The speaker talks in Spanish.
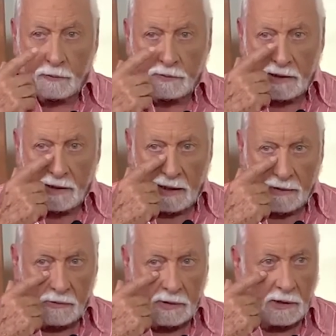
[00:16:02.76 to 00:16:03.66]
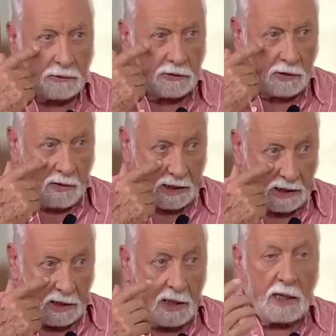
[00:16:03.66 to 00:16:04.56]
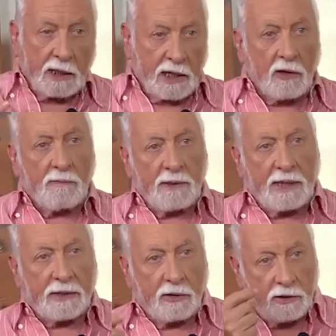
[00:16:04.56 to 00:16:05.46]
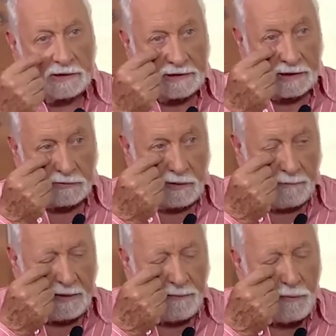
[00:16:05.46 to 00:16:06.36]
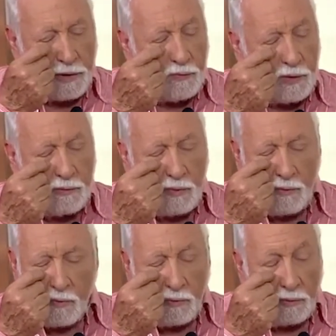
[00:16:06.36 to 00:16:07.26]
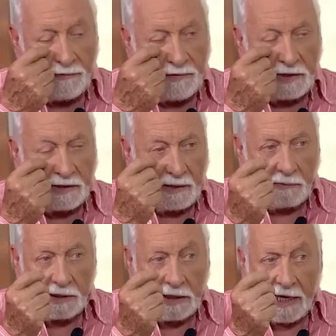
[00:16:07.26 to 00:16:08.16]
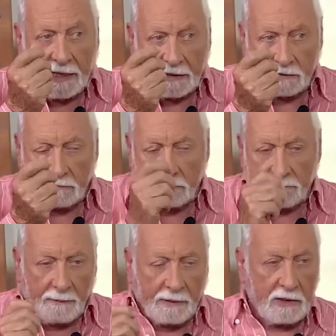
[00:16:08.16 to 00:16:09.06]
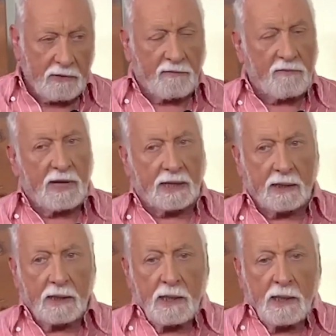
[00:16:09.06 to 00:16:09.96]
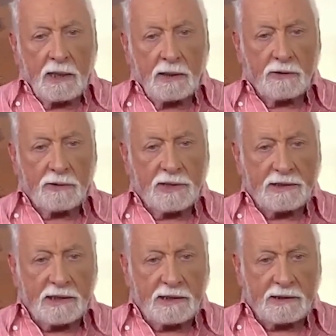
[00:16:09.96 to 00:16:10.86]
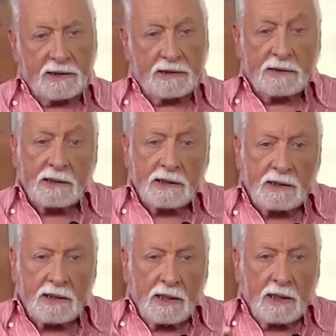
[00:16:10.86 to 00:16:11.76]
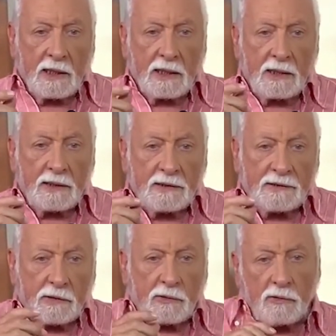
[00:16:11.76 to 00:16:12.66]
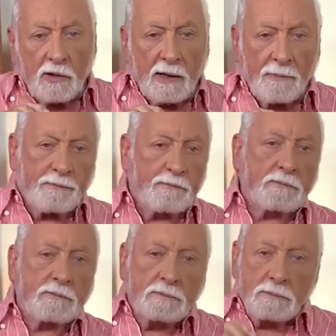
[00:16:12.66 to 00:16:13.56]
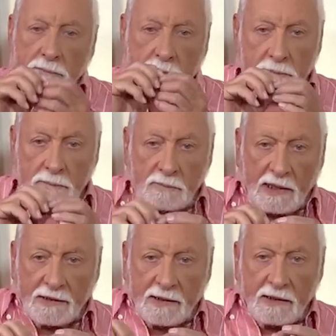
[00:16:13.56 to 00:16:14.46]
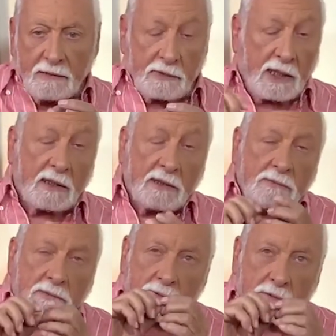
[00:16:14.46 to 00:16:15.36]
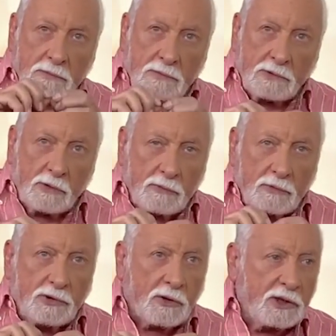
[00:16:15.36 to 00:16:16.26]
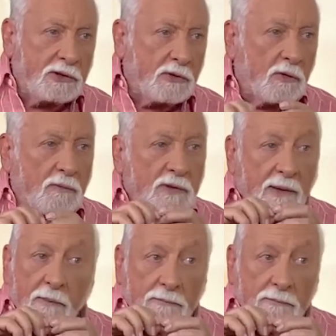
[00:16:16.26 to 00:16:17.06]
usar el ácido hialurónico aquí. ¿Qué complicaciones? Esta es una piel muy, muy, muy, muy, finita, muy delicada, es un papelillo de fumar. Entonces, este, sí eh, se coloca una, un, chorrito, como una